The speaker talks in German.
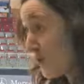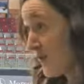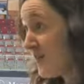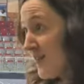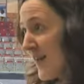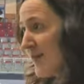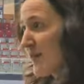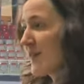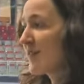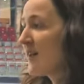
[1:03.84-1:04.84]
uns. Also
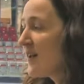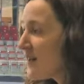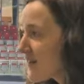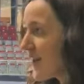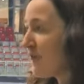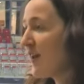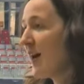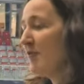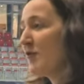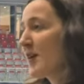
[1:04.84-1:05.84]
es ist sehr viel
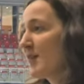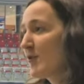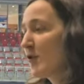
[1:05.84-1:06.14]
einfacher als